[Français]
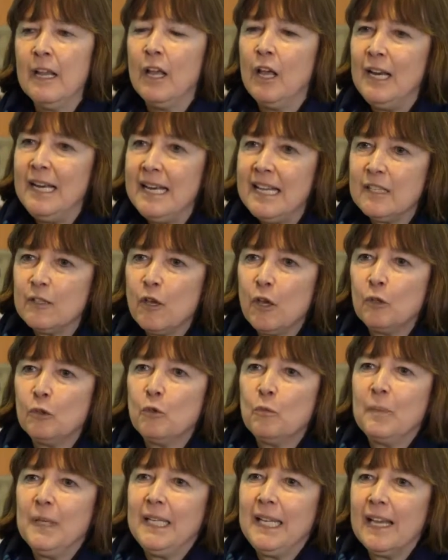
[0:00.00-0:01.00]
les
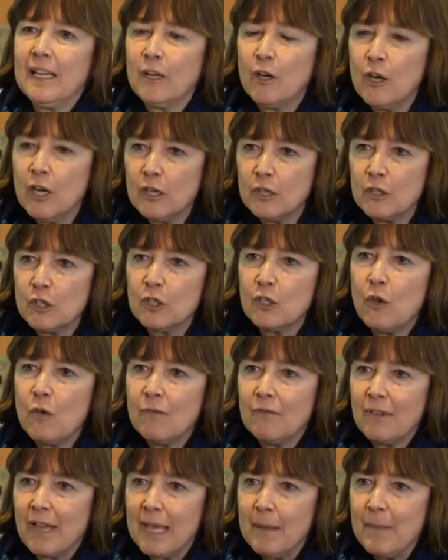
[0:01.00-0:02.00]
orthopédagogues
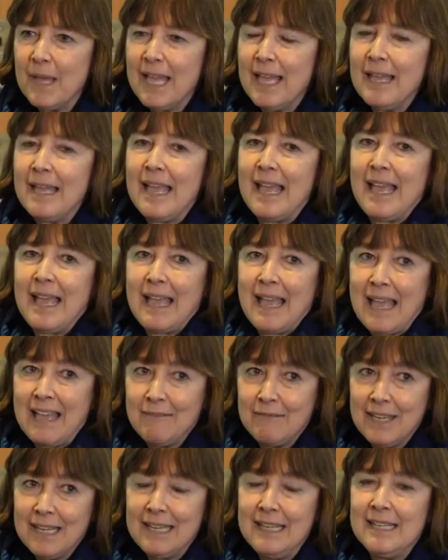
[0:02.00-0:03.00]
sont vraiment,
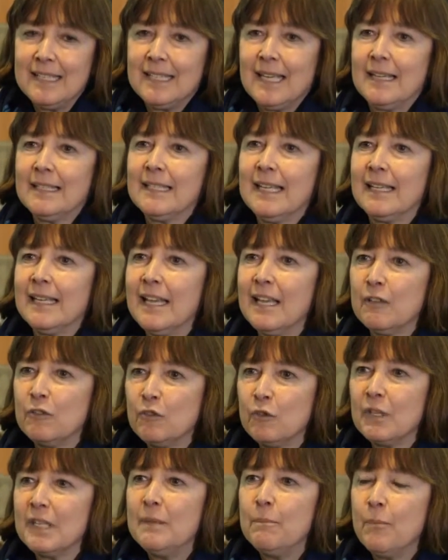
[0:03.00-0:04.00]
avec les enseignants,
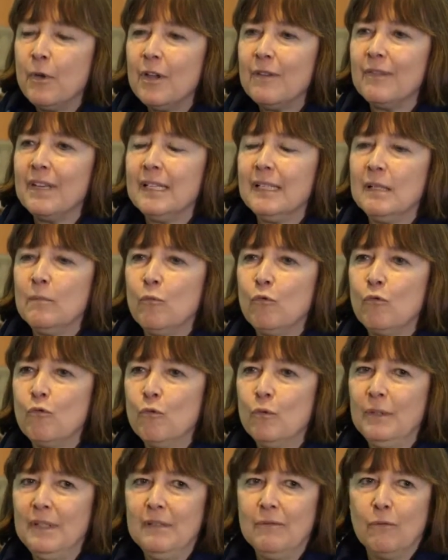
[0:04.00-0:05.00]
ceux qui peuvent aider
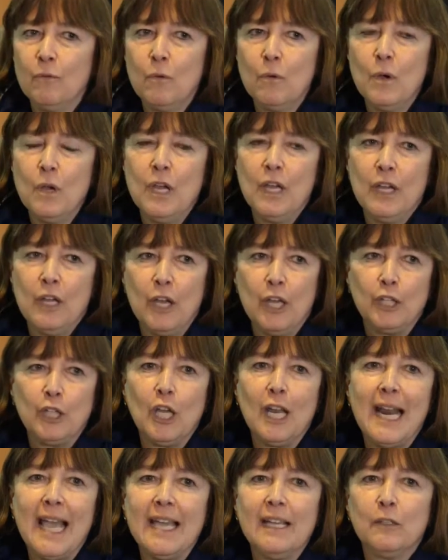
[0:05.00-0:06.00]
beaucoup au niveau euh,
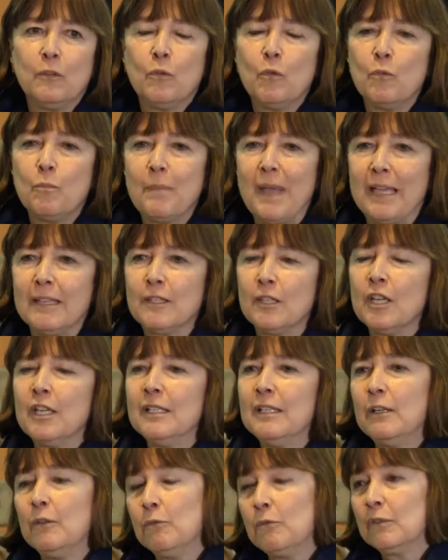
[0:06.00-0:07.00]
de l'aide aux
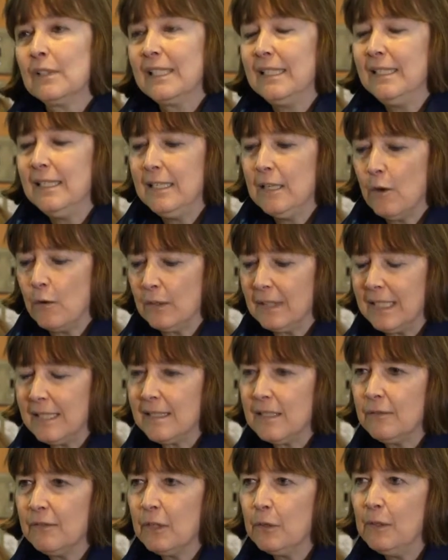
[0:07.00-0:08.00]
personnes qui ont des
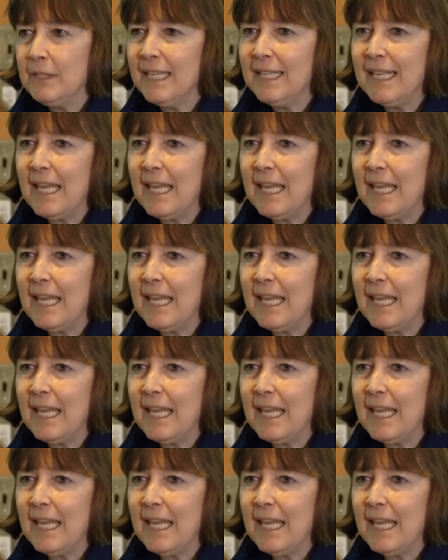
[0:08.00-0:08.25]
difficultés